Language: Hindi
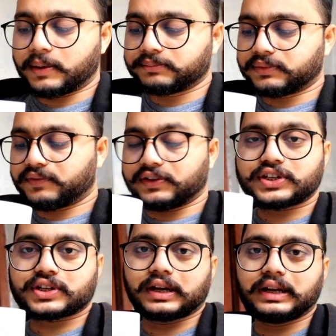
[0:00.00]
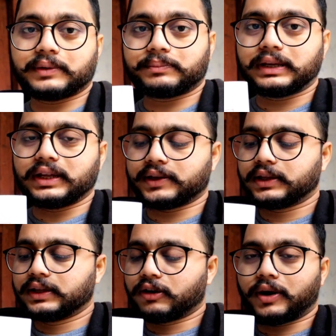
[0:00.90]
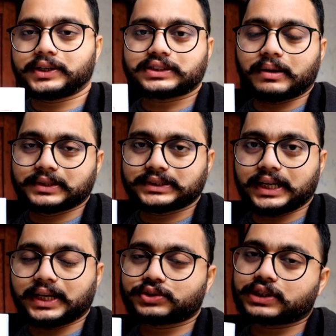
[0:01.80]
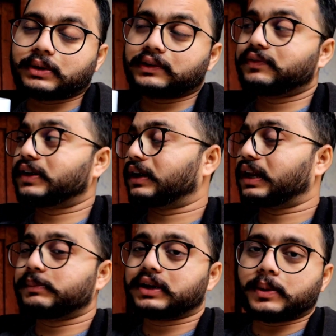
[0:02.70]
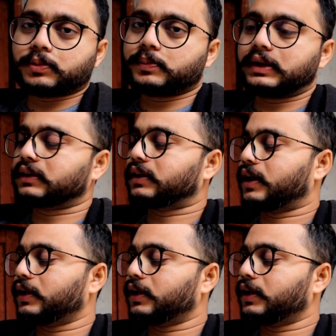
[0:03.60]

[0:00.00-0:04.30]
हम फिनिश कर लें पी लें और इसका मज़ा ले लें उसके बाद फिर अगर हमें कपड़ों पे लगना